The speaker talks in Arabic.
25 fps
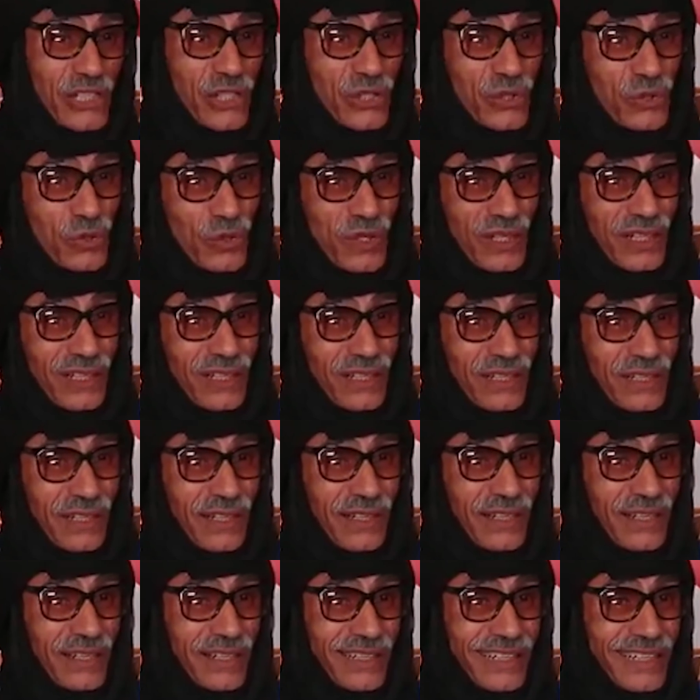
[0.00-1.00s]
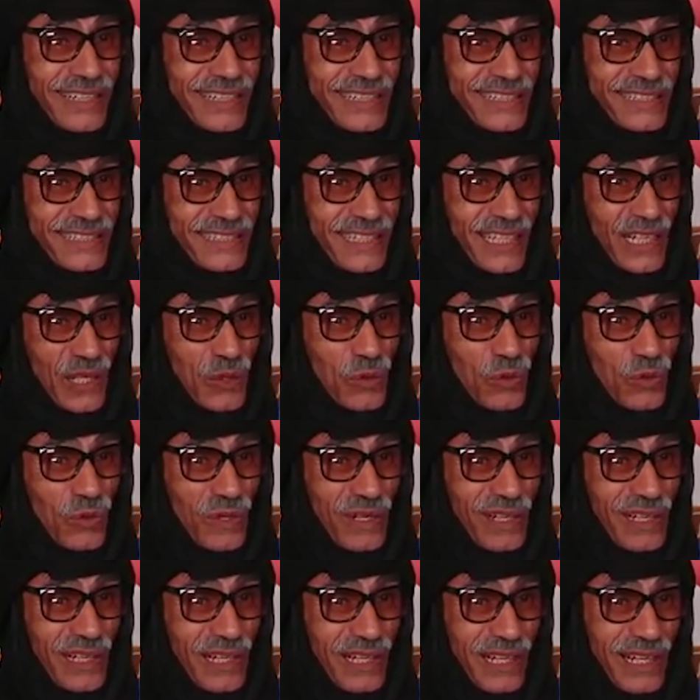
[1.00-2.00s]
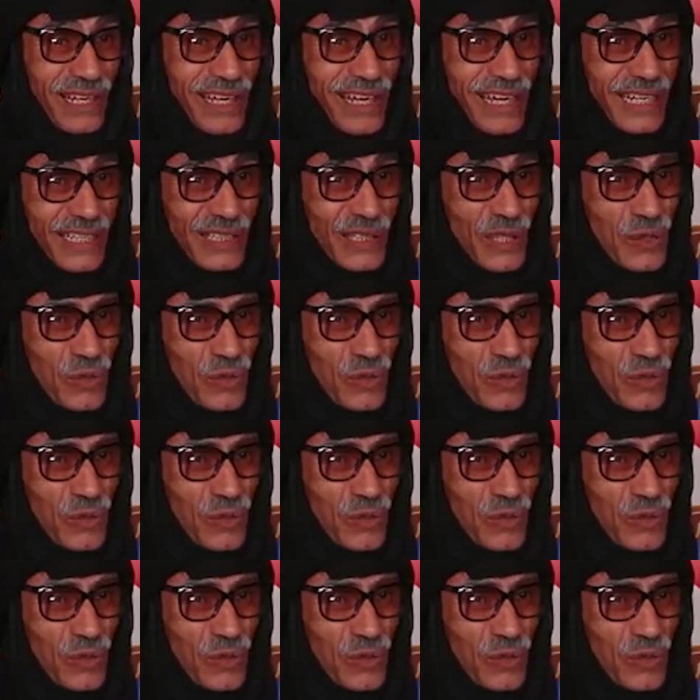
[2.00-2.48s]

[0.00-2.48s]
يشدوا الكريز ديالو الحر